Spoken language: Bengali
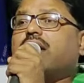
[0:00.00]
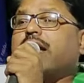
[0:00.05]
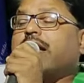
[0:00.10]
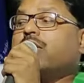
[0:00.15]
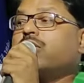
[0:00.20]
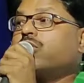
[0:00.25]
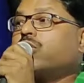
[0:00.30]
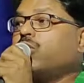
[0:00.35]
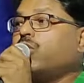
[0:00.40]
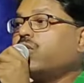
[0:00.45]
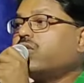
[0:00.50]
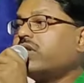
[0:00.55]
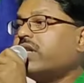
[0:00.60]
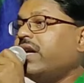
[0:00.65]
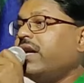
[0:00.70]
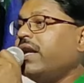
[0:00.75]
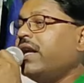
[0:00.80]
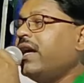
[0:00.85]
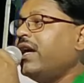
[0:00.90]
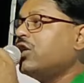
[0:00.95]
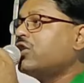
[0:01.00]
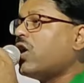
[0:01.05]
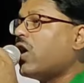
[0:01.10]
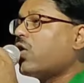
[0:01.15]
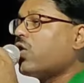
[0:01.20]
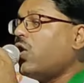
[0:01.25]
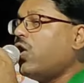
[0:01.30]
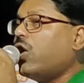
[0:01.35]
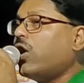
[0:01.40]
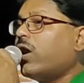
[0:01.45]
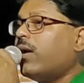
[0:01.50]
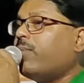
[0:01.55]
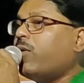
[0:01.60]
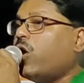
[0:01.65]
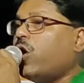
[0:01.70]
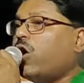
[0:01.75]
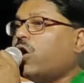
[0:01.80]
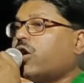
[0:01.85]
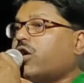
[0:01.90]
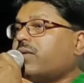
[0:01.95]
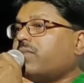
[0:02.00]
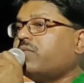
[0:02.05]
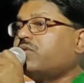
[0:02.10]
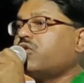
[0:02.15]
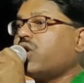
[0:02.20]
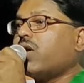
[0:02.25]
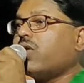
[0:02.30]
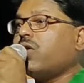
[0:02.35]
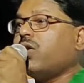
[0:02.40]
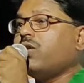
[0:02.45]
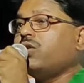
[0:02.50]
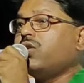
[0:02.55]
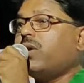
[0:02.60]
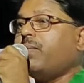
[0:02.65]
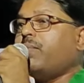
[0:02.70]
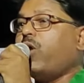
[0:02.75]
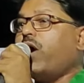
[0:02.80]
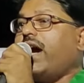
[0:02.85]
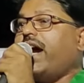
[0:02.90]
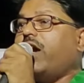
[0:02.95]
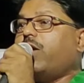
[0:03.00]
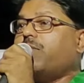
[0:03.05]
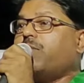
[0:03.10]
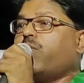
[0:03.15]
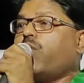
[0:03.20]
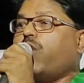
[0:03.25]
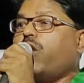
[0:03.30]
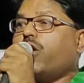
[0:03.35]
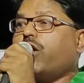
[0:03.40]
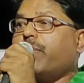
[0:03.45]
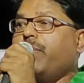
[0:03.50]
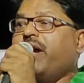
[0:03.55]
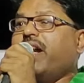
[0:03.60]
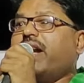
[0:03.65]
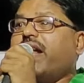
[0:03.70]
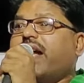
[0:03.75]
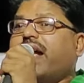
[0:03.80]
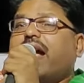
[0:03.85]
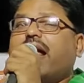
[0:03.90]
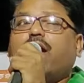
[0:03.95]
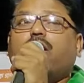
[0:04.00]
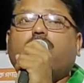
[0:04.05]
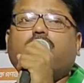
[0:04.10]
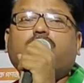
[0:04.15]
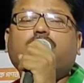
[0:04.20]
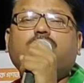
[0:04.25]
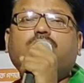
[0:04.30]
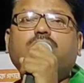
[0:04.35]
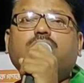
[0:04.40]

কিন্তু তিনি যখন ভোট যখন ভোট মিটে গেল